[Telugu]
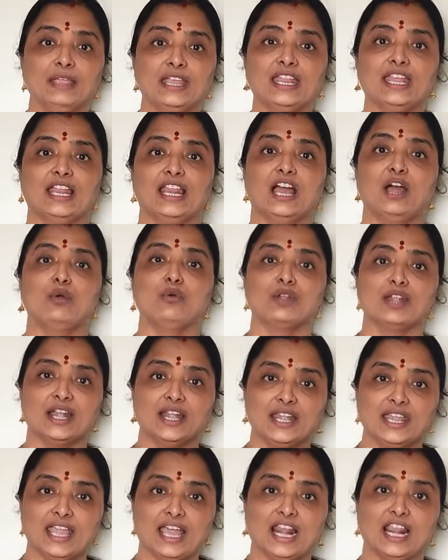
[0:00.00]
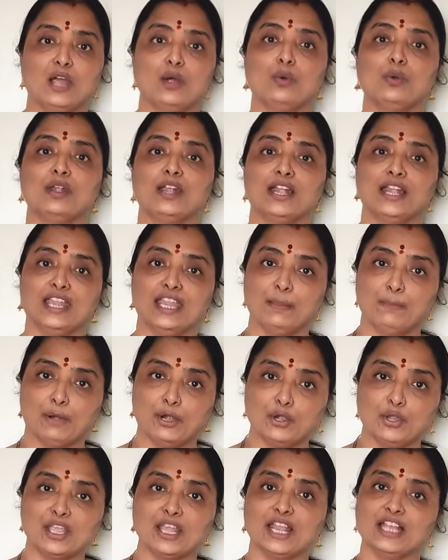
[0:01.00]
మీరు ఇలా ఉండండి అలా ఉండండి
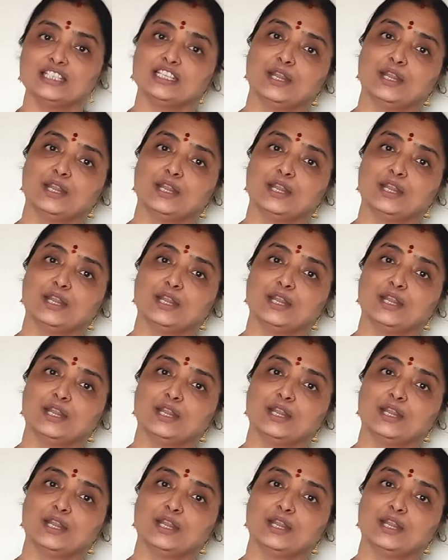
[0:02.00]
పండుగ ఇలా